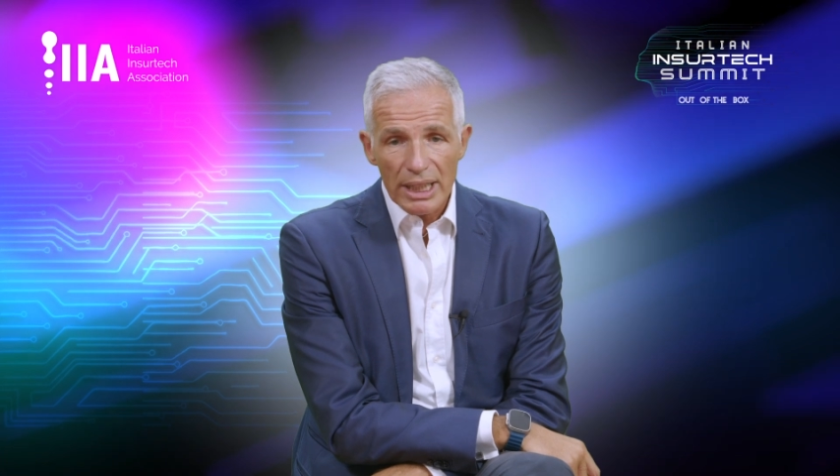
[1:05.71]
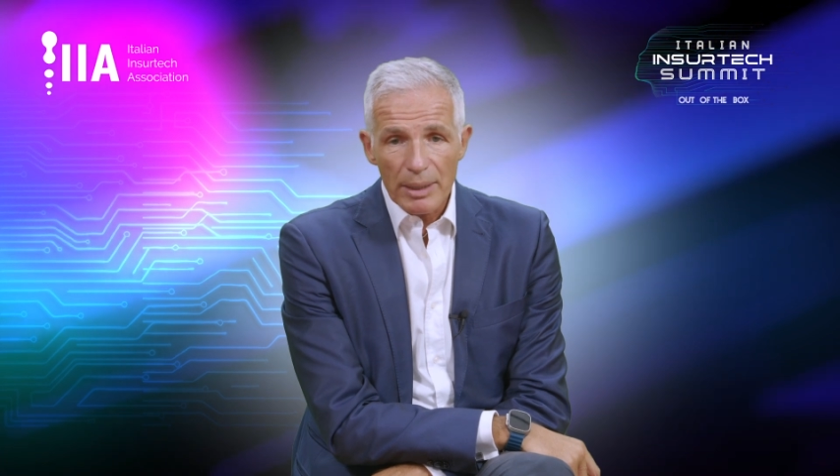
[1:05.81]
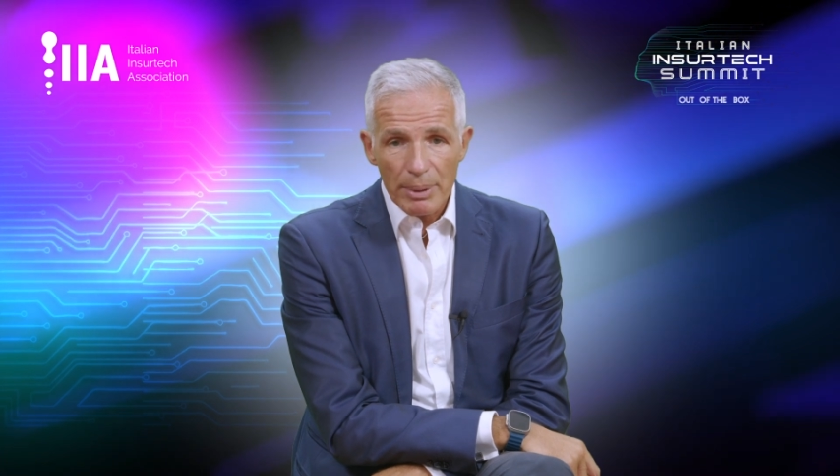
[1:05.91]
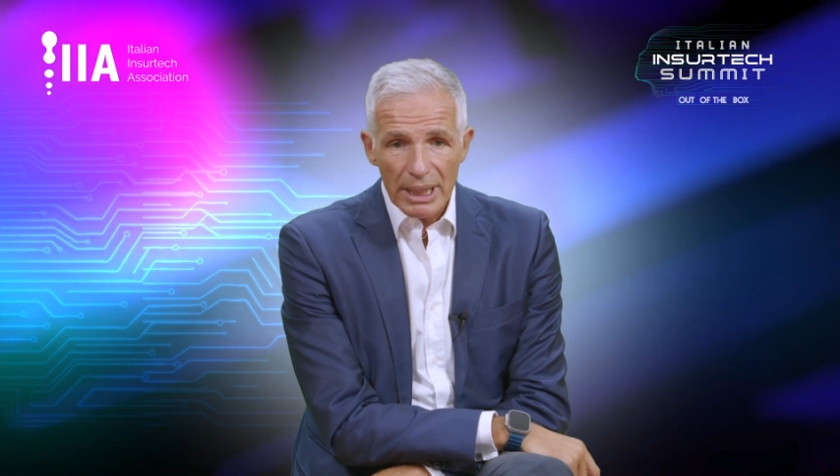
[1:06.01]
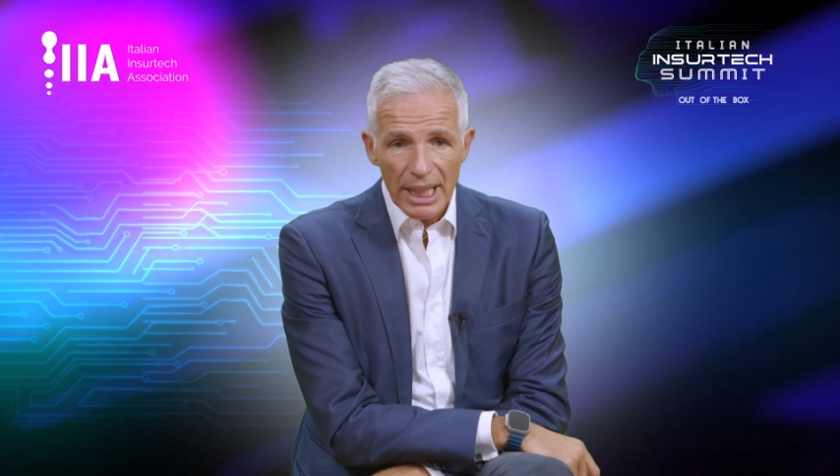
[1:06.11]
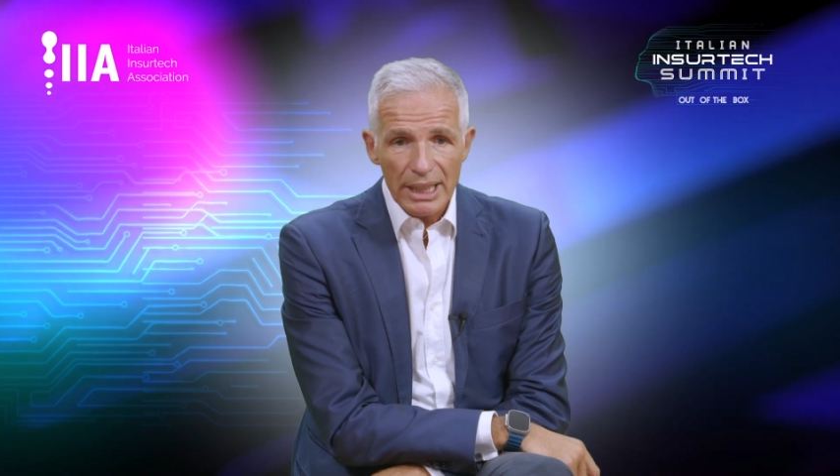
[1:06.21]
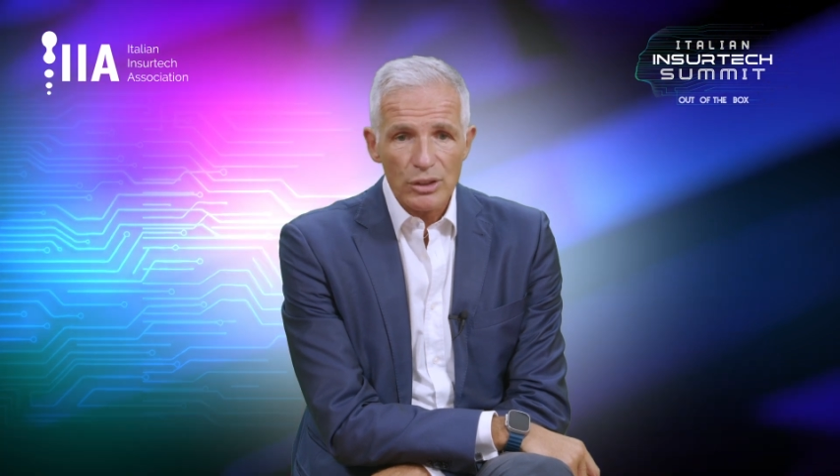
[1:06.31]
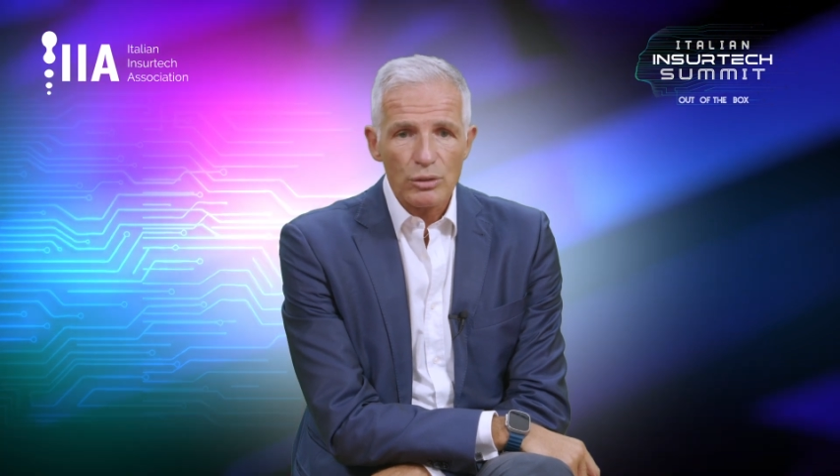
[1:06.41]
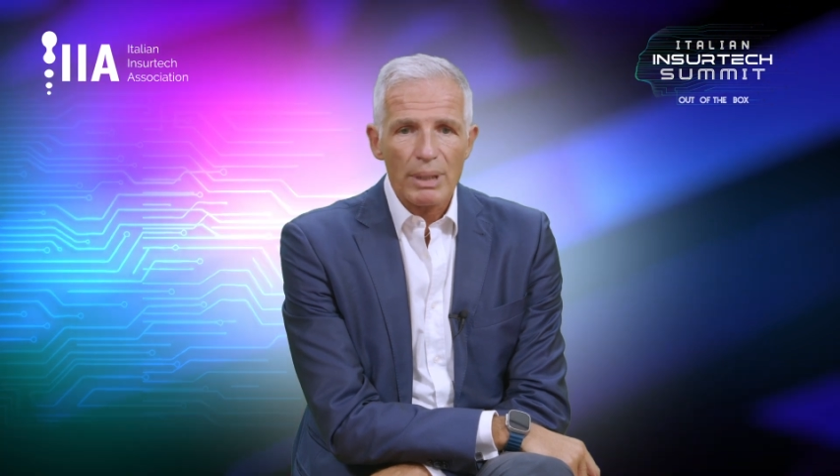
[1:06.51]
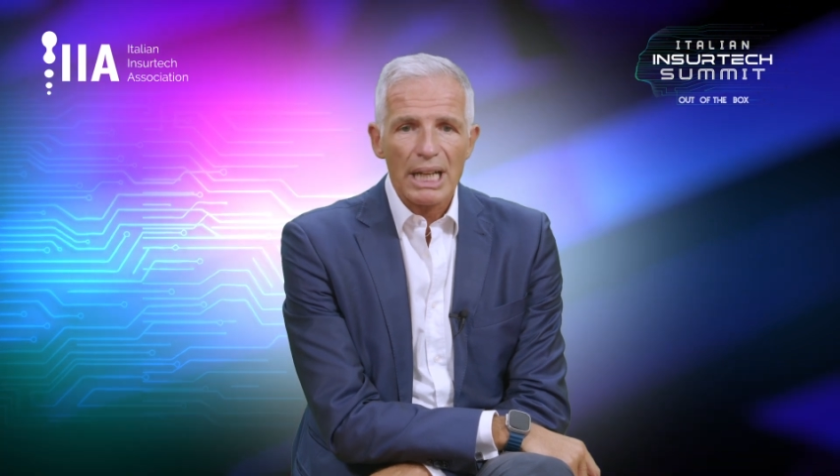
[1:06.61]

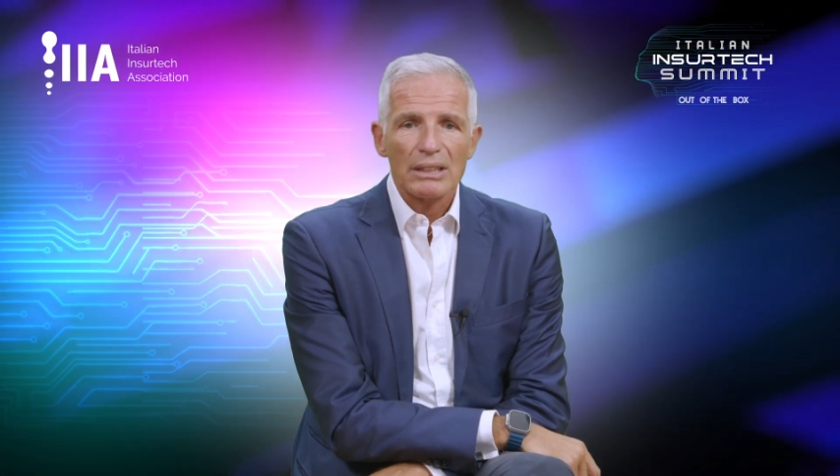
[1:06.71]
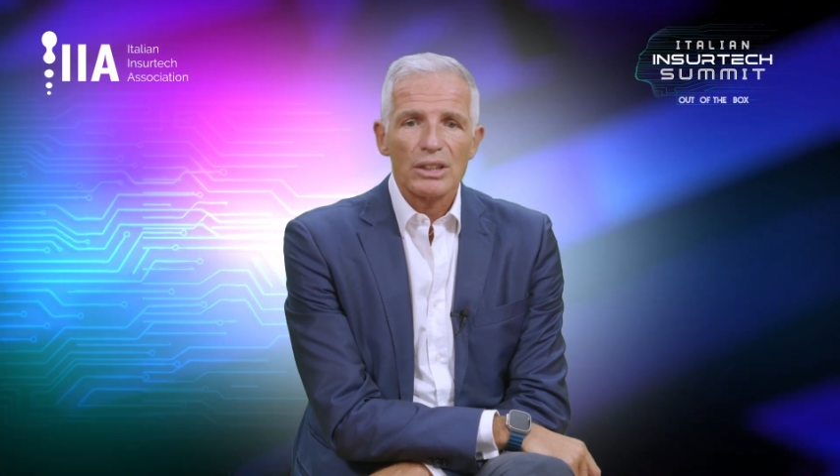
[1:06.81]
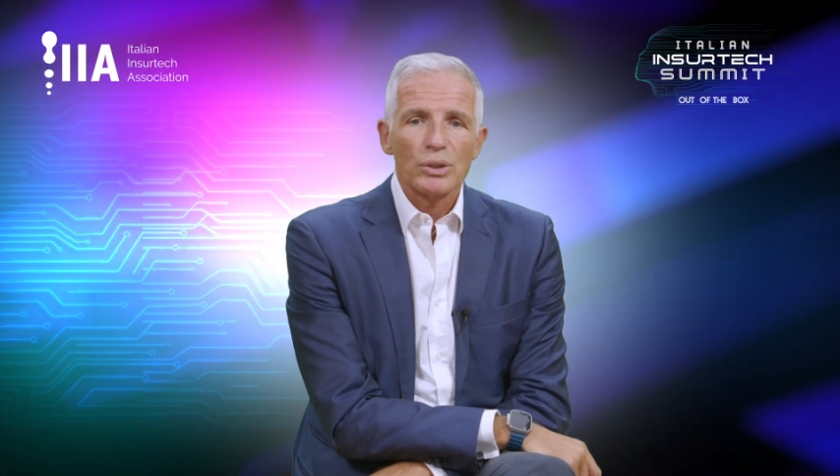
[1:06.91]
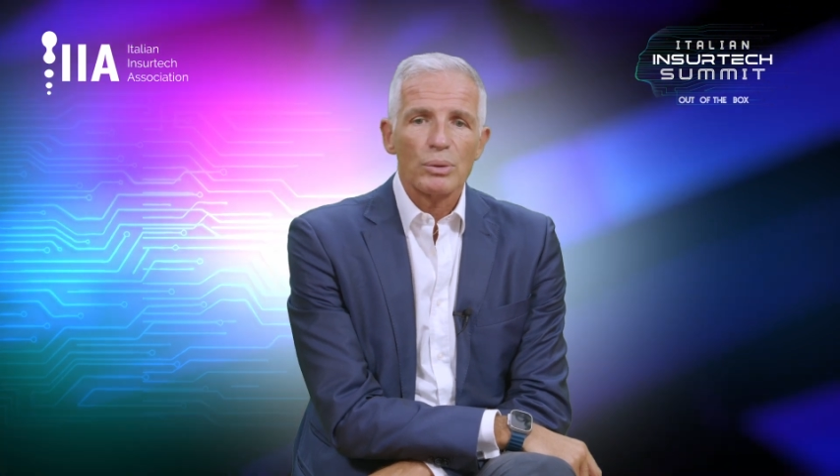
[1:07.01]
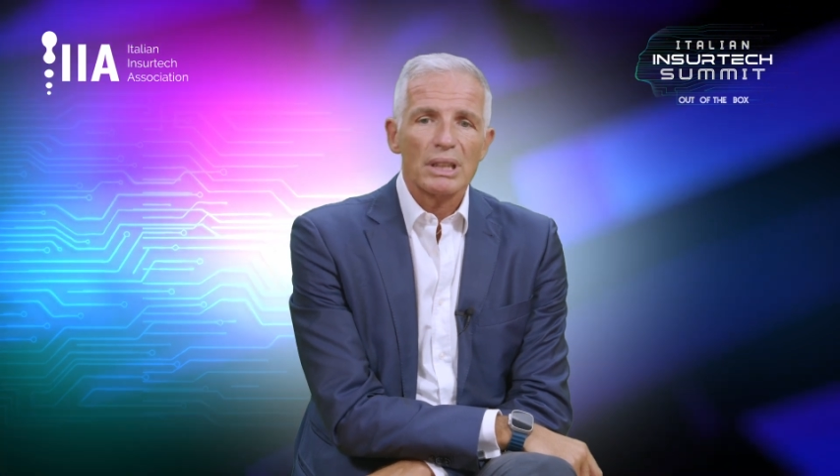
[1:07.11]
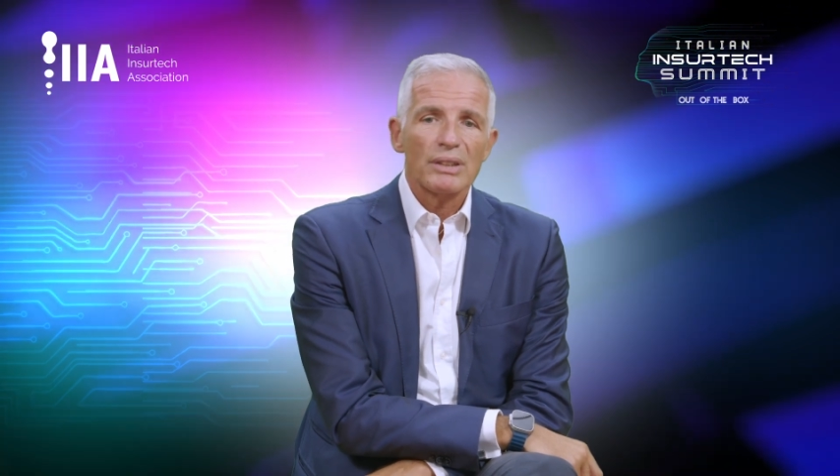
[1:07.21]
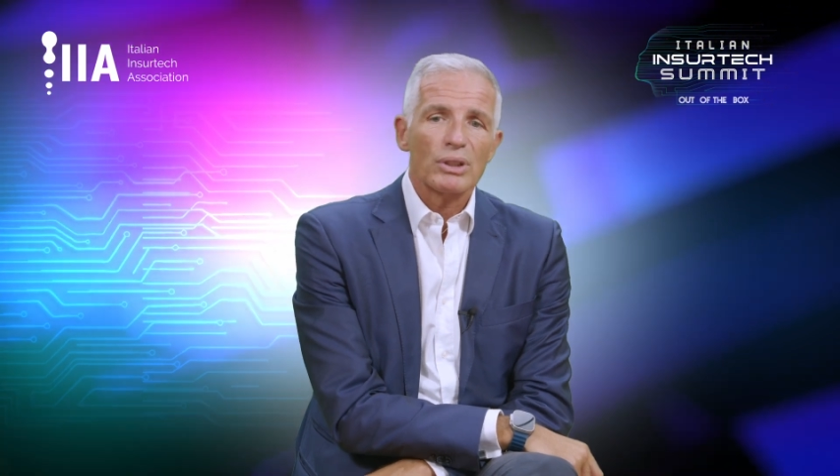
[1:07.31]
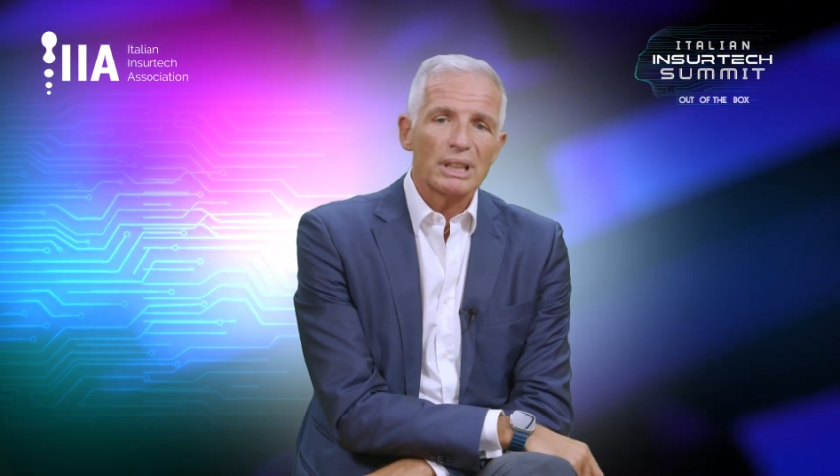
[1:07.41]
indipendenti sul mercato assicurativo